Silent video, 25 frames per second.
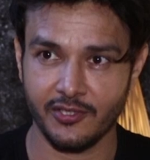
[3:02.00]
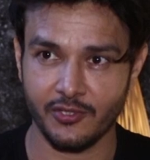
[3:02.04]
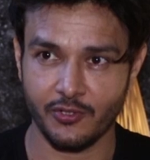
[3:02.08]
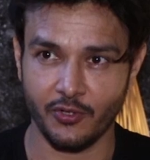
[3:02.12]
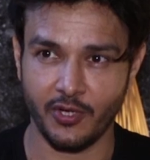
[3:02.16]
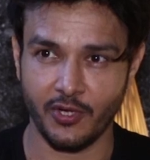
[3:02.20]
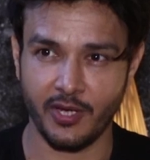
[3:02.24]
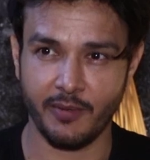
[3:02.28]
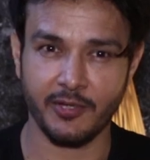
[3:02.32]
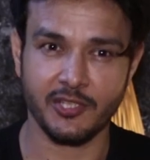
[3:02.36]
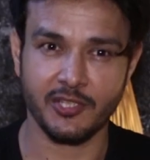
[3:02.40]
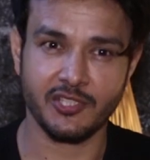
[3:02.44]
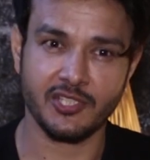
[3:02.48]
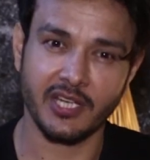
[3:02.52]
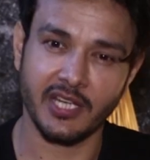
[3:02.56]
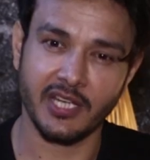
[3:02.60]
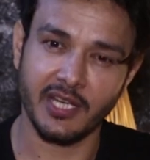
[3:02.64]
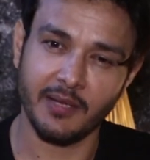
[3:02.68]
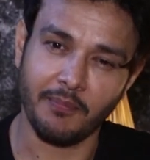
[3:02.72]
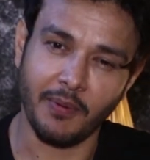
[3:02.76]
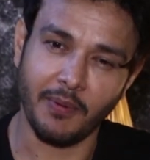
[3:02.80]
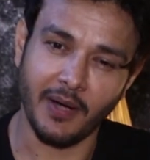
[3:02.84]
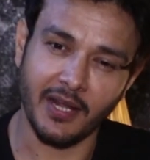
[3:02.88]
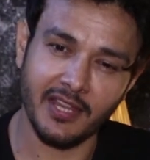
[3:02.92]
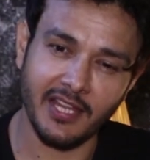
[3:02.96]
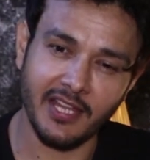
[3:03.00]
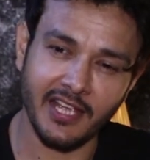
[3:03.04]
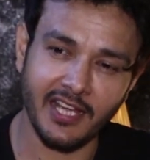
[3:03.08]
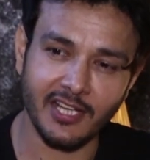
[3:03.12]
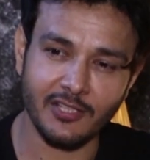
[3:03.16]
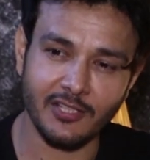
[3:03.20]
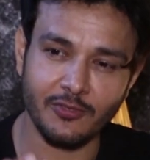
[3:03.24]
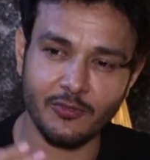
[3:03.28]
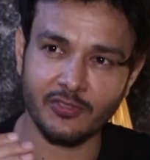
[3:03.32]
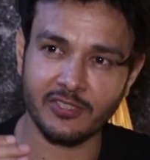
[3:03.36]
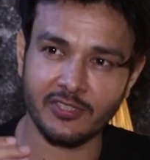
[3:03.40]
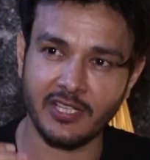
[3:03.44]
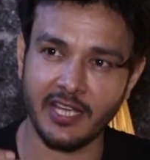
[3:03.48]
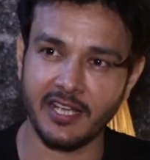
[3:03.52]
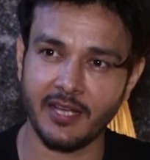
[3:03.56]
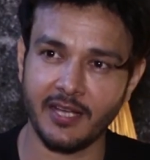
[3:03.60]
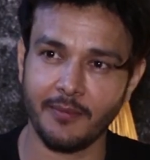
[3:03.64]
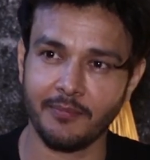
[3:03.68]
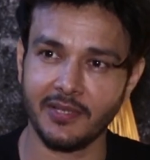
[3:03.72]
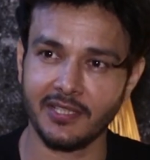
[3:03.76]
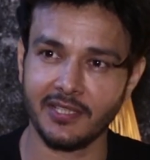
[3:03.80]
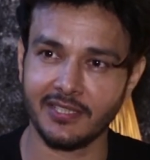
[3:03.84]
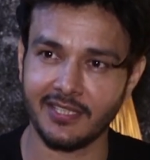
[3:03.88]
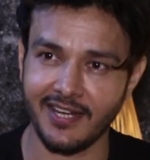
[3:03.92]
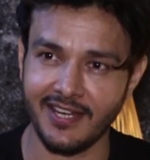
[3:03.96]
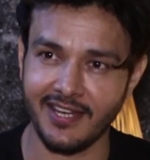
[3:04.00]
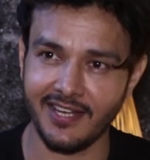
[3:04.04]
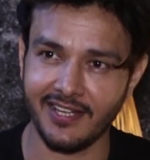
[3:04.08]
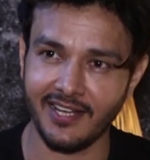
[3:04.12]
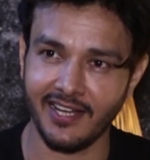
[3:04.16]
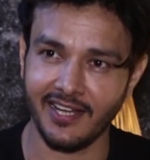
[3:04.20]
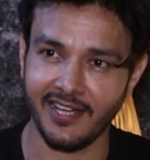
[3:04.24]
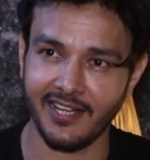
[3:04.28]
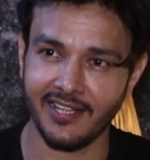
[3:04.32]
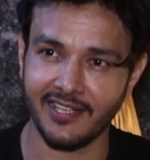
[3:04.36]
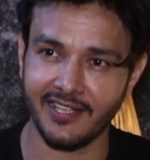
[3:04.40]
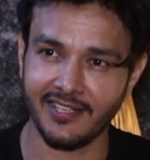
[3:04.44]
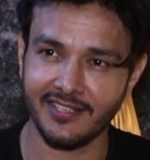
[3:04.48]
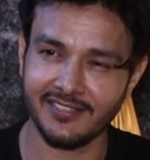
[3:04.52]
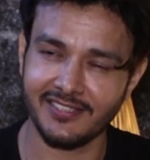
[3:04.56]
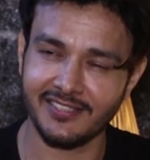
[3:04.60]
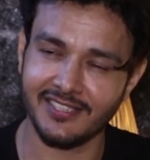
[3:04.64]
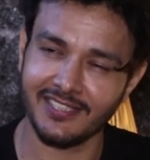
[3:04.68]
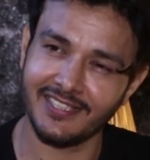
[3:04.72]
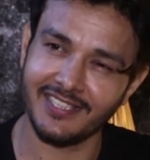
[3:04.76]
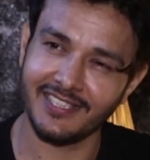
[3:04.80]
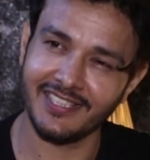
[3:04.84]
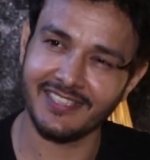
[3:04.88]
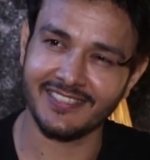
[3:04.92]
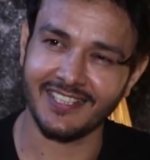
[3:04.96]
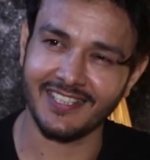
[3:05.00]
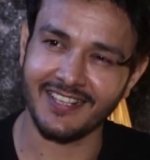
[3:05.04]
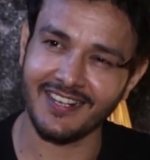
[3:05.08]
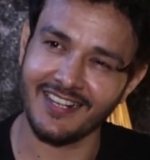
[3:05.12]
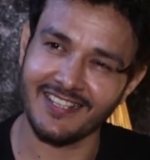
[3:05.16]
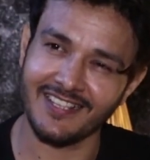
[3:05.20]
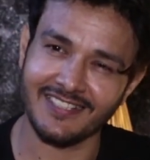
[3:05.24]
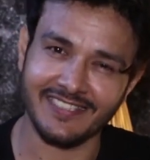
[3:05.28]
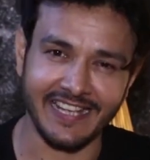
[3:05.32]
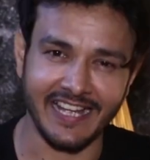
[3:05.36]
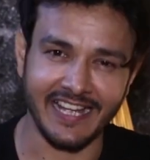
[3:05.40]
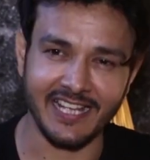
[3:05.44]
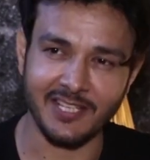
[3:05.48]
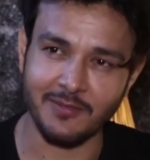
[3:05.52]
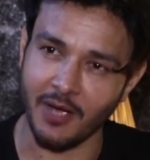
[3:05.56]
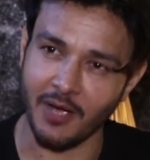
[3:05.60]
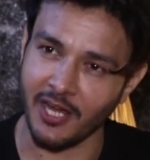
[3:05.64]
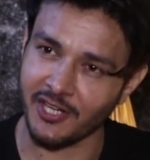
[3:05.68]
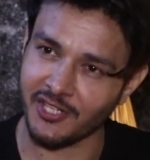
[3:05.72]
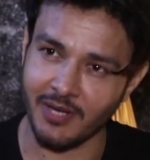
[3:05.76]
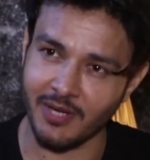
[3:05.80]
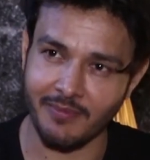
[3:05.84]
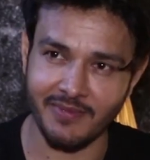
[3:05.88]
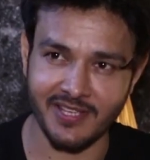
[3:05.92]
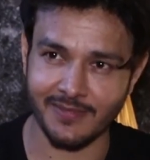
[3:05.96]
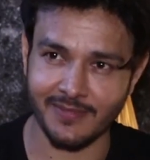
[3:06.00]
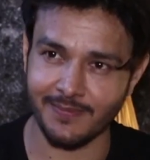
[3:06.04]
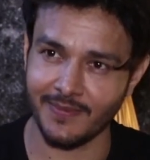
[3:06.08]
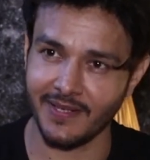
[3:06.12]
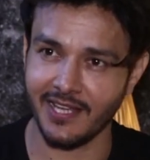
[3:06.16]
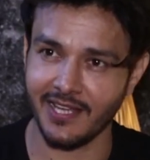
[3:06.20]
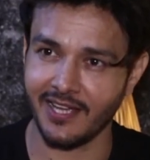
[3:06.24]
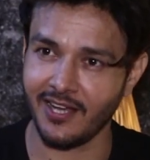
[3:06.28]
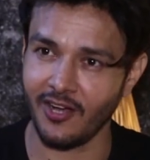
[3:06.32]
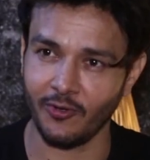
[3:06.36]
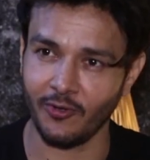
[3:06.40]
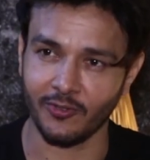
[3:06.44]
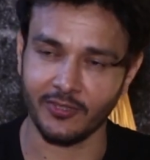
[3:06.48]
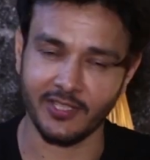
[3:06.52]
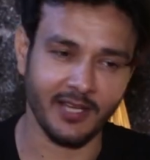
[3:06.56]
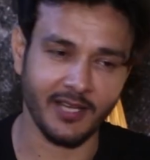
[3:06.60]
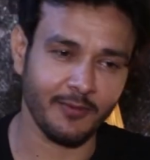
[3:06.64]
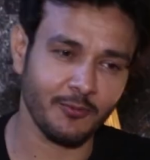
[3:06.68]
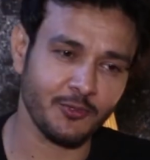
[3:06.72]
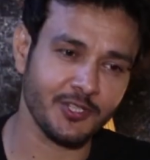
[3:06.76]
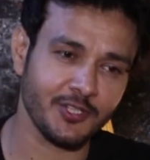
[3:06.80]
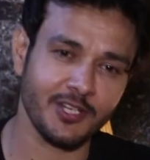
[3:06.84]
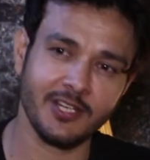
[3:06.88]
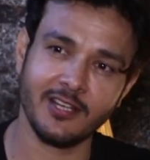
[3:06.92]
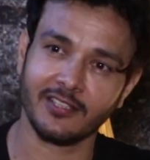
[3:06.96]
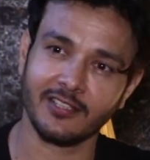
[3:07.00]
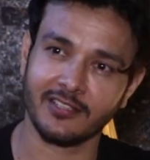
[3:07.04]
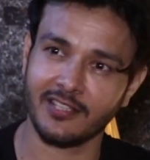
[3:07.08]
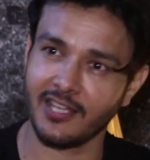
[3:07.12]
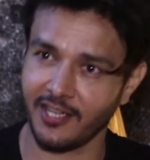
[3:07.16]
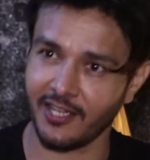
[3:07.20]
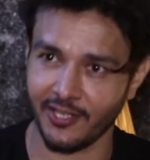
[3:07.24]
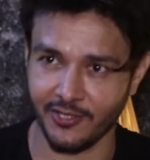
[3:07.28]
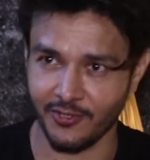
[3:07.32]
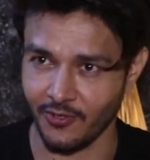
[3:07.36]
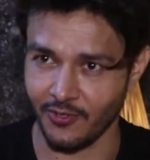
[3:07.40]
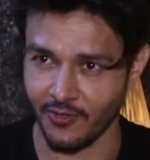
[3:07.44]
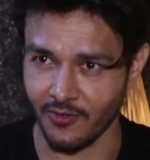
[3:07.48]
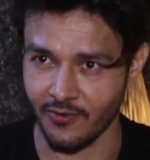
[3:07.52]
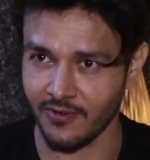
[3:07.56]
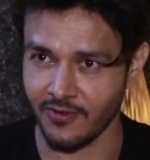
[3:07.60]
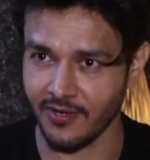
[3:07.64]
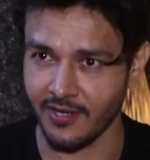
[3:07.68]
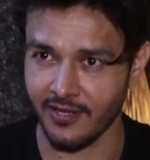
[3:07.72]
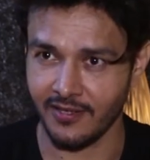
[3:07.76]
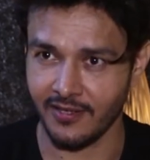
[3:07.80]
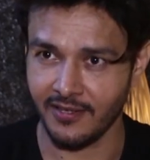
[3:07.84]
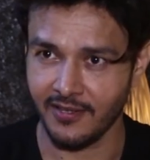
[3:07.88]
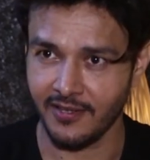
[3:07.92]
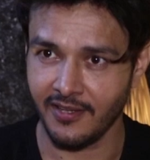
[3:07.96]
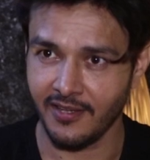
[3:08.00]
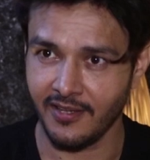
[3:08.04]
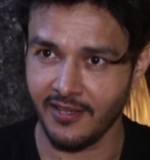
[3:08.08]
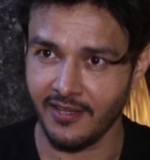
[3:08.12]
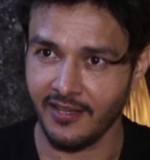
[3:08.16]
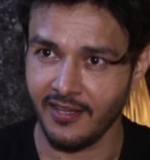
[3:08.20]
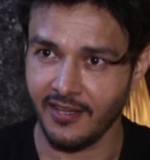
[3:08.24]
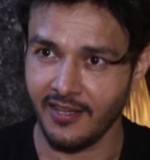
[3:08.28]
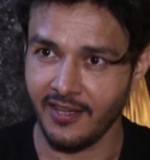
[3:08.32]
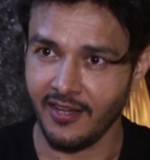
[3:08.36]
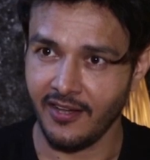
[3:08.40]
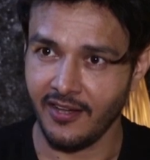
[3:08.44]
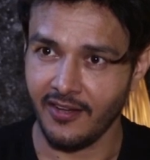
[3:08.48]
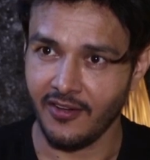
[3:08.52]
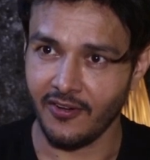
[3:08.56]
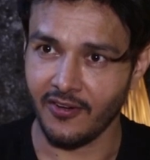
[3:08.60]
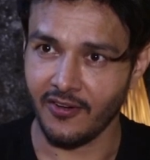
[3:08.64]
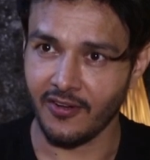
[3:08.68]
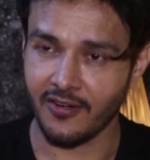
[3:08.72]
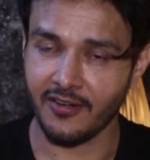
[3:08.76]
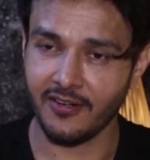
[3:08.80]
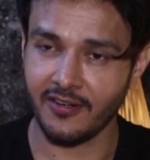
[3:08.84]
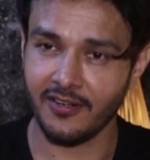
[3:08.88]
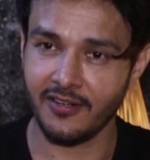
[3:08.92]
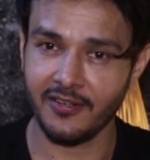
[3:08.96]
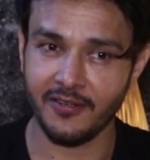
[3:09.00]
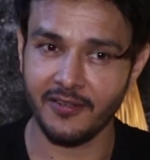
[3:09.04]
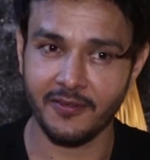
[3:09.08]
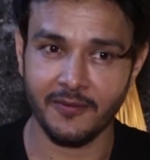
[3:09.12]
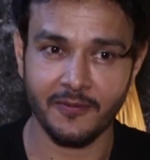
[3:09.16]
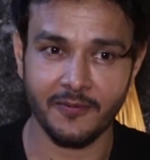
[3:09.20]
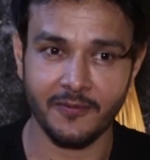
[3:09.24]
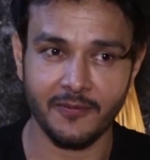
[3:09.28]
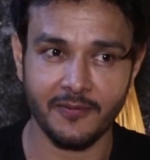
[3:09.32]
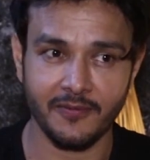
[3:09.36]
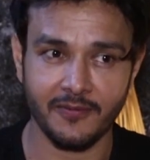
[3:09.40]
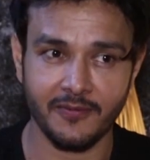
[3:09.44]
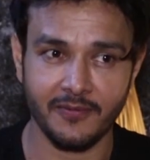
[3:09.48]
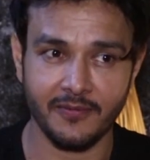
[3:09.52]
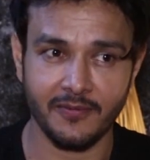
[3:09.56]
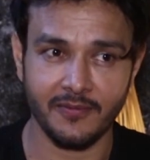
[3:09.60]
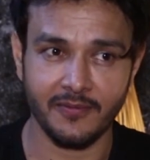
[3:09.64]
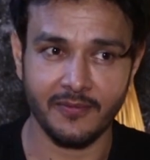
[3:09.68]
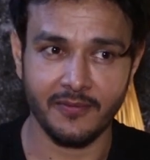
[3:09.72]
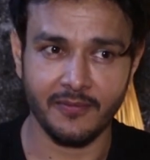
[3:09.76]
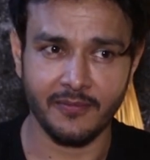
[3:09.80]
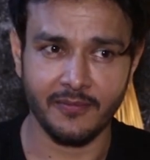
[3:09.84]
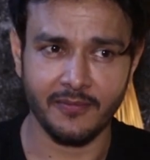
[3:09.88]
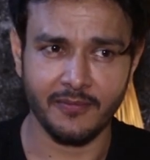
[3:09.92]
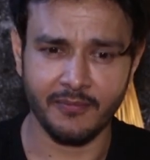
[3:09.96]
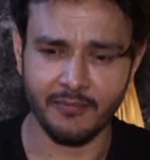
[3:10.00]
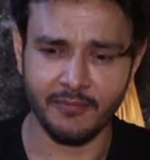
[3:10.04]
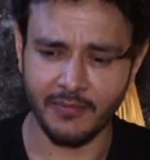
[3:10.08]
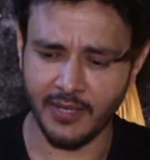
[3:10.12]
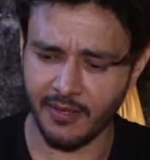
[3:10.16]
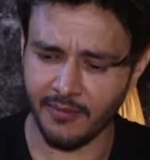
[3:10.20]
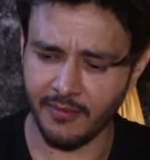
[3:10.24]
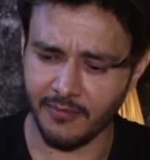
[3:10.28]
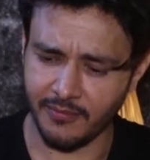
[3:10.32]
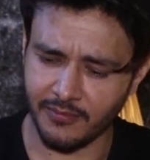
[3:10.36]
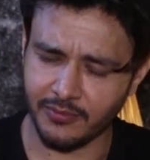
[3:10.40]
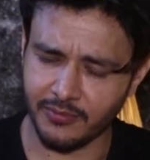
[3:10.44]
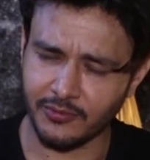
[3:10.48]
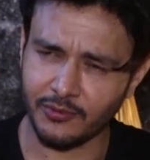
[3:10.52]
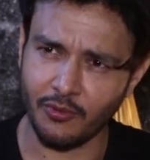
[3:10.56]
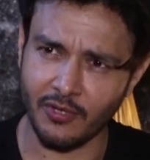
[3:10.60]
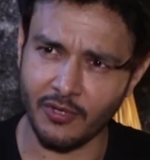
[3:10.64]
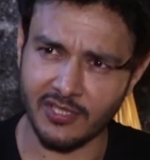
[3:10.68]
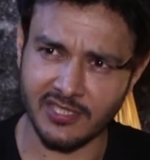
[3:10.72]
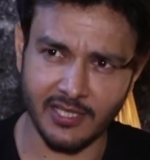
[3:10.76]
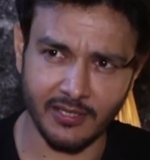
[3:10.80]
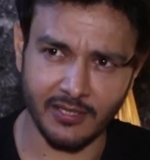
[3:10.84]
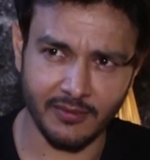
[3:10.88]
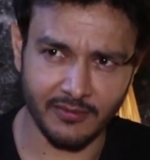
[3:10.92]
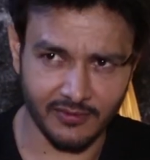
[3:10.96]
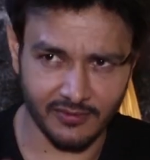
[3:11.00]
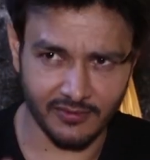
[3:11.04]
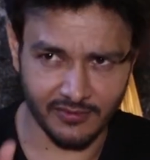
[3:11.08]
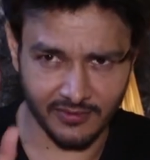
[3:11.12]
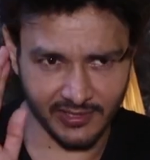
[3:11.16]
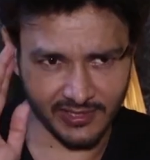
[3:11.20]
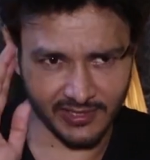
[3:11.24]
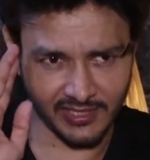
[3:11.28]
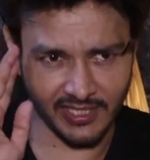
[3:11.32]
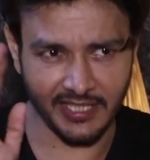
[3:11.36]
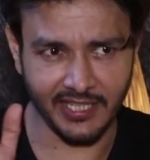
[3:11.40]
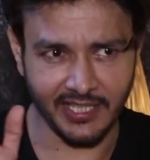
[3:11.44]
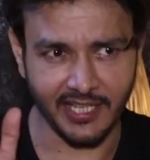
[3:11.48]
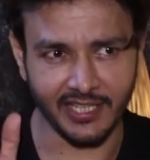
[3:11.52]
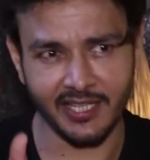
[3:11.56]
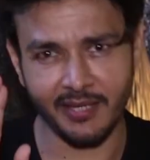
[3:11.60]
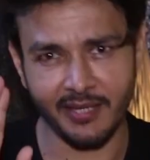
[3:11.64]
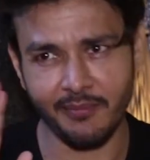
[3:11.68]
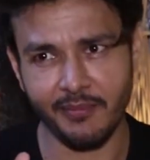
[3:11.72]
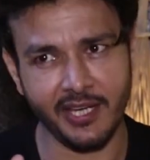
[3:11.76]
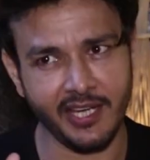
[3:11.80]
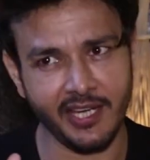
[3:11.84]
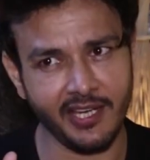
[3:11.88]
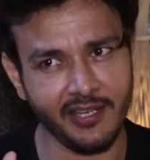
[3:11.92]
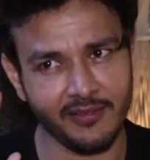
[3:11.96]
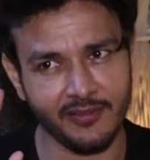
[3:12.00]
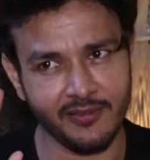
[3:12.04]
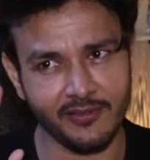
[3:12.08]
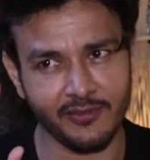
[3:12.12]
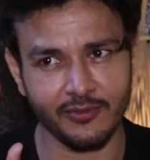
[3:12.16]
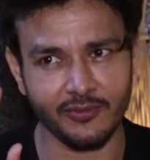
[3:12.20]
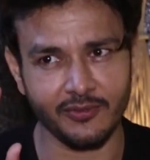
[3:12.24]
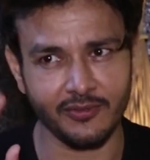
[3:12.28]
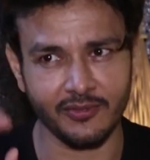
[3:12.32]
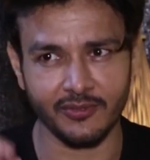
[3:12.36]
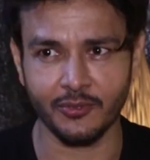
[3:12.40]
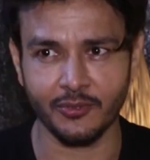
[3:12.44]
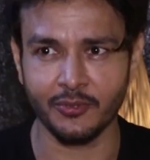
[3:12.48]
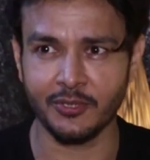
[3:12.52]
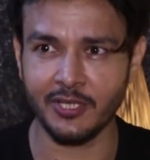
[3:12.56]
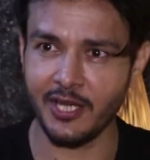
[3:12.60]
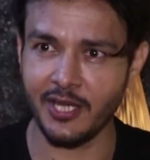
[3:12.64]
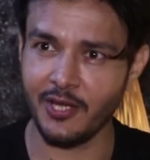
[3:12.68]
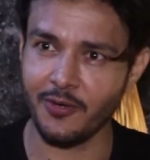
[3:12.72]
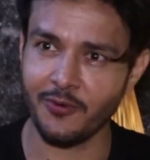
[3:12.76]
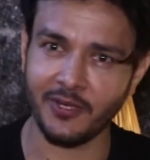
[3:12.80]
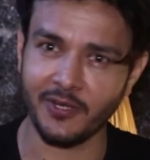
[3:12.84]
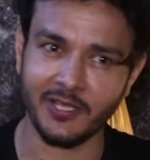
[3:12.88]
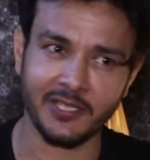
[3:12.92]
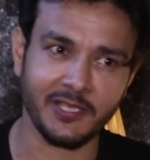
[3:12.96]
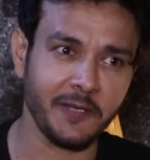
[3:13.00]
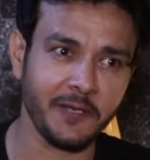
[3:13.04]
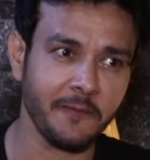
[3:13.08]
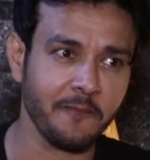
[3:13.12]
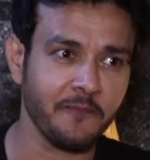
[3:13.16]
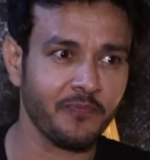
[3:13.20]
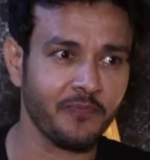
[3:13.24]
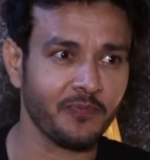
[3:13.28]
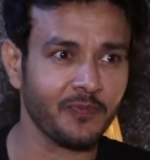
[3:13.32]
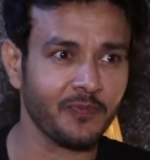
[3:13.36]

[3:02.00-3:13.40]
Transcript: छोटे बच्चे की पढ़ने का जो उसका एक अपना तरीका है जितनी सरल सहज भाषा में इसमें लिखा होता है मुझे नहीं लगता कहीं और होगा और मैं थोड़ा सा इसकी यादें मेरी धुंधली हो गई थी